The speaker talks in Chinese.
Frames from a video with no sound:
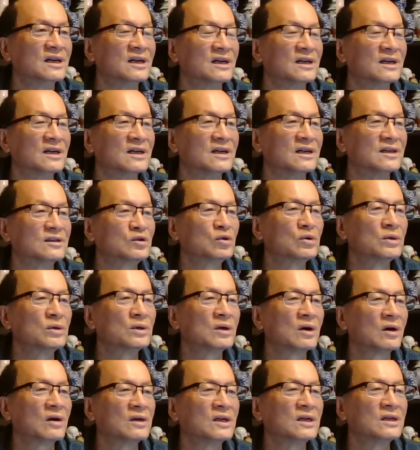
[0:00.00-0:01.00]
呃，最
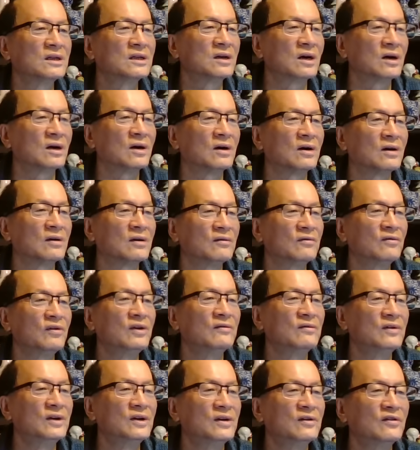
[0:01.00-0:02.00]
高领导
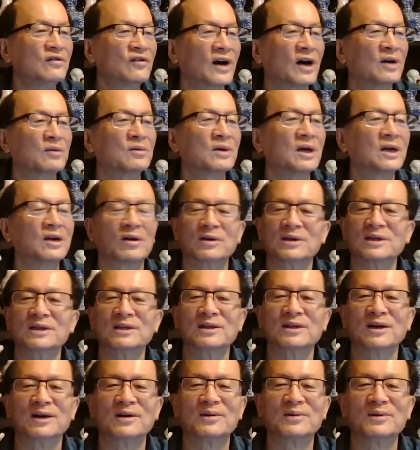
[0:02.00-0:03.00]
慰问法院老
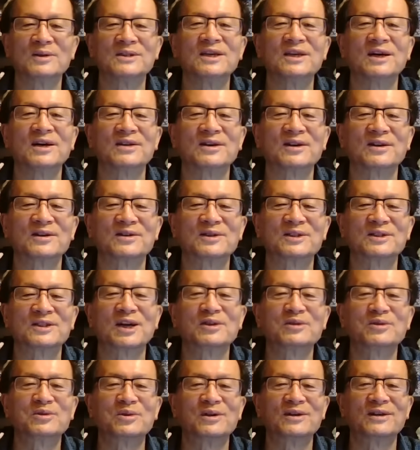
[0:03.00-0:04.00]
领导，我讲到的是
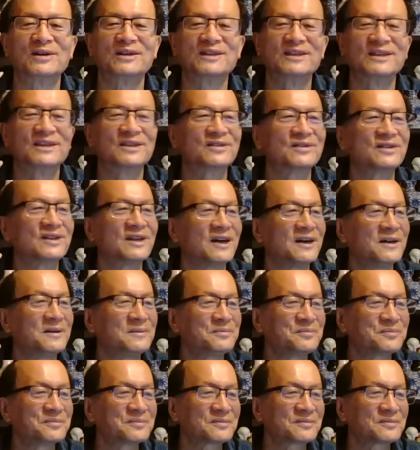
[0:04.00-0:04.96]
张军，是不是？